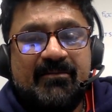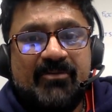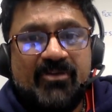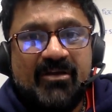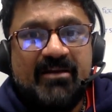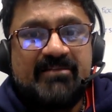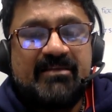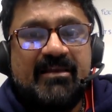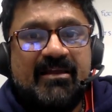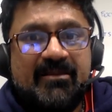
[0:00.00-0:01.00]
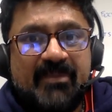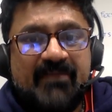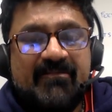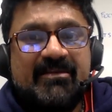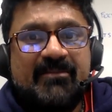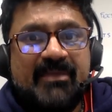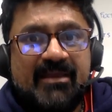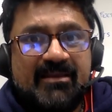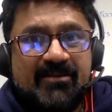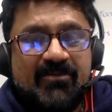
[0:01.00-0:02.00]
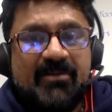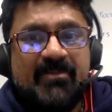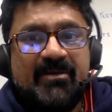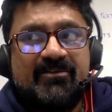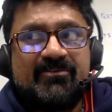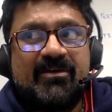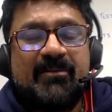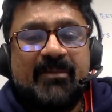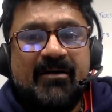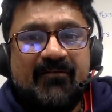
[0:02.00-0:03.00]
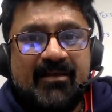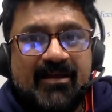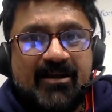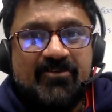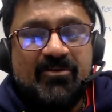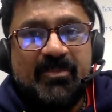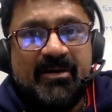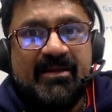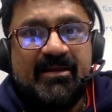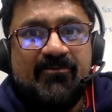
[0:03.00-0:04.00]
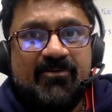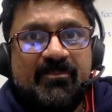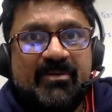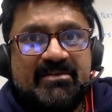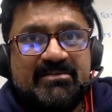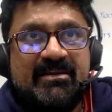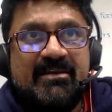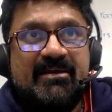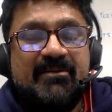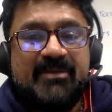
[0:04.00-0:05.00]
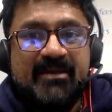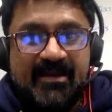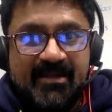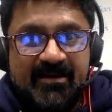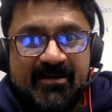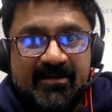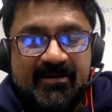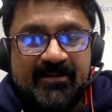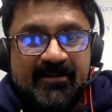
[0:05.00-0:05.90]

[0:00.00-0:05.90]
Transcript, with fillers: பியூரோக்ராட்ஸ் எல்லாருமே வந்து நம்ம கீழே தான் ஒர்க் பண்ணுறாங்க ஸோ நம்ம அவங்கள கண்ட்ரோல் பண்ணிக்கலாம் ஒன்றும் பிரச்சனை இல்லை அப்படின்னு நினைக்கிறாங்க